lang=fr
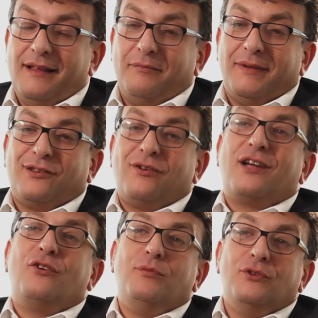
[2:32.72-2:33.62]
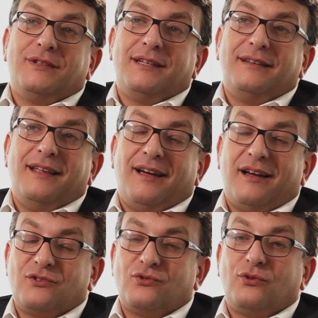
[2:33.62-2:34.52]
Maintenant, la communauté
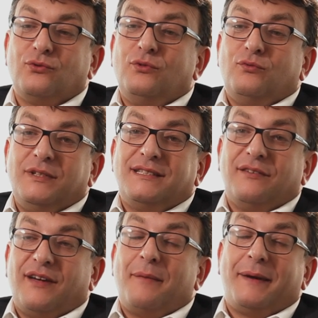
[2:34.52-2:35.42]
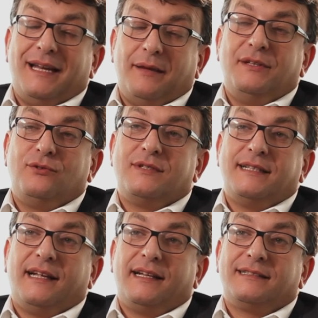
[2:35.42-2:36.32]
DRH aujourd'hui, oui, c'est vrai, a pris l'habitude ces
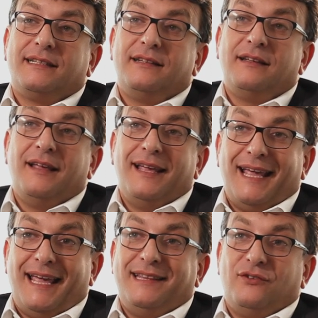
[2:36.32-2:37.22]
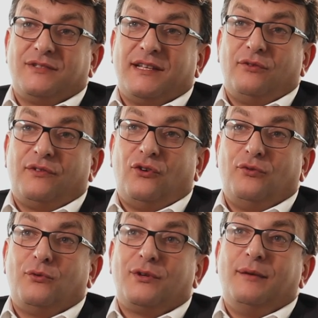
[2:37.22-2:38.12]
dernières années d'être dans un
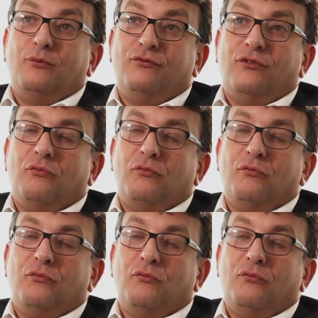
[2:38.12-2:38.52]
environnement qui est mouvant.